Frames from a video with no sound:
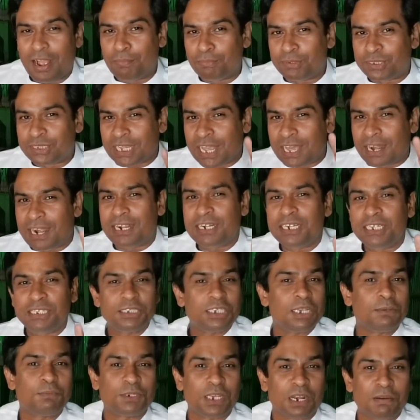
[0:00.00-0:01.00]
हम सारा
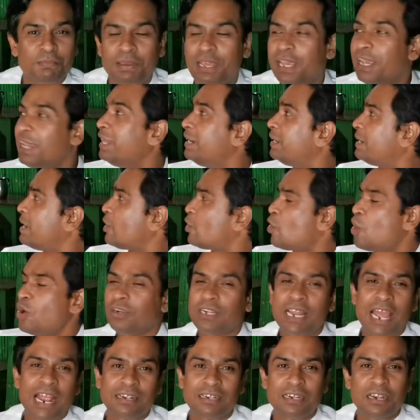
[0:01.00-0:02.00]
डिस्क्रिप्शन में इनका
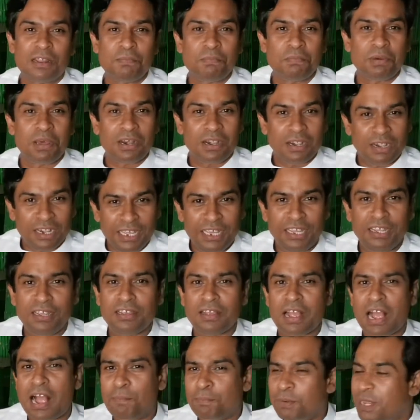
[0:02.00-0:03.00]
कॉन्टैक्ट नंबर
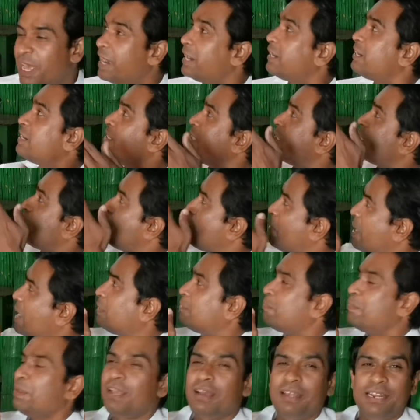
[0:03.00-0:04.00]
लिंक आप डायरेक्ट इनसे
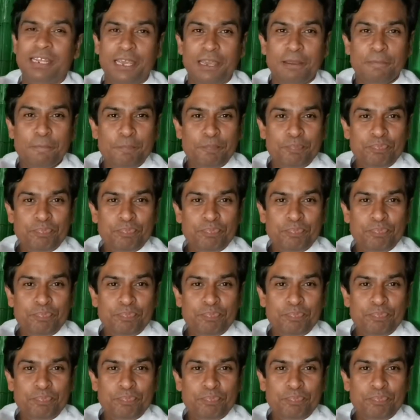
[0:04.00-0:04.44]
बात भी करिए